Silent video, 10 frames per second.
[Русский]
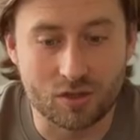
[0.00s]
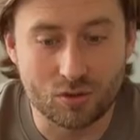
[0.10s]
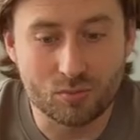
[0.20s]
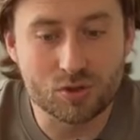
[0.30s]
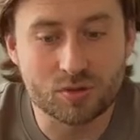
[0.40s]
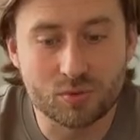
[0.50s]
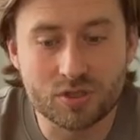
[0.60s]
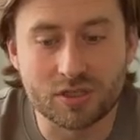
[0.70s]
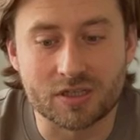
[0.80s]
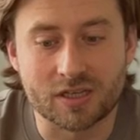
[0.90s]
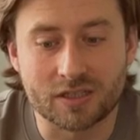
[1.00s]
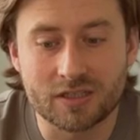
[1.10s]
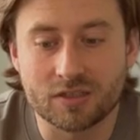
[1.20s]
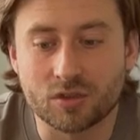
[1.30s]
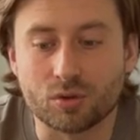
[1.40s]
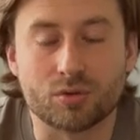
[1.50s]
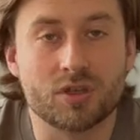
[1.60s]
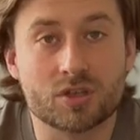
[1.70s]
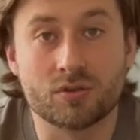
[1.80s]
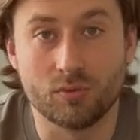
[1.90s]
ее можно будет раскатать и на
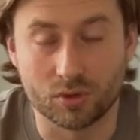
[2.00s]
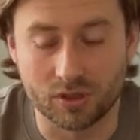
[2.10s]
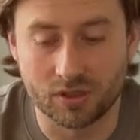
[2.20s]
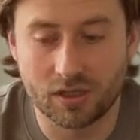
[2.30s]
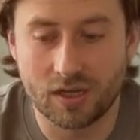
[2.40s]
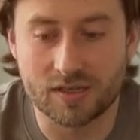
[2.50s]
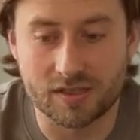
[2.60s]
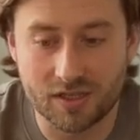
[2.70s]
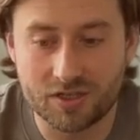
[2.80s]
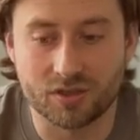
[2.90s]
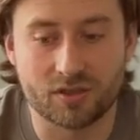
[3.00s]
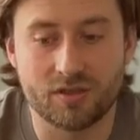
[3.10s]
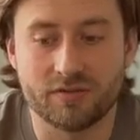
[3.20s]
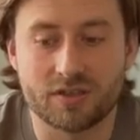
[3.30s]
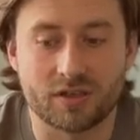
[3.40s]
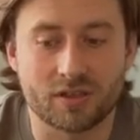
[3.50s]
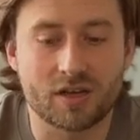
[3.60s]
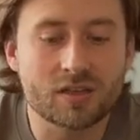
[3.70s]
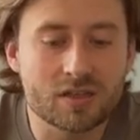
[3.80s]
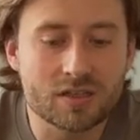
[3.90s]
других животных. А значит, и
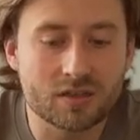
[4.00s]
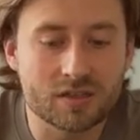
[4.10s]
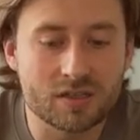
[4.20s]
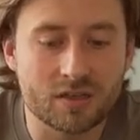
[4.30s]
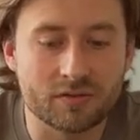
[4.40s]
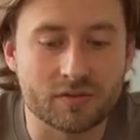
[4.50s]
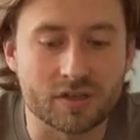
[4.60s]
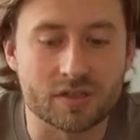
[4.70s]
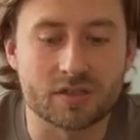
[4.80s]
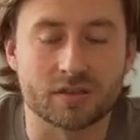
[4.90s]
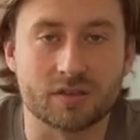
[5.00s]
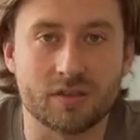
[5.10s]
ветеринарное дело сильно вырастет,